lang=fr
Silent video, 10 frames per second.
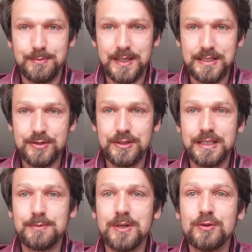personnes
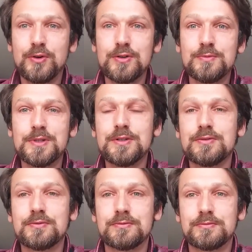qui malheureusement
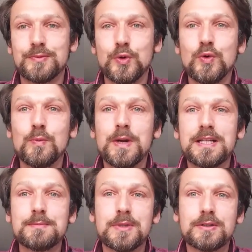sont
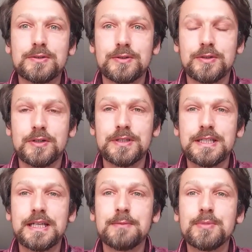complètement
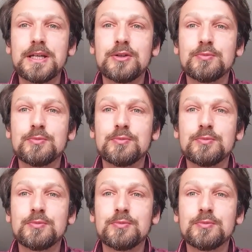handicapées,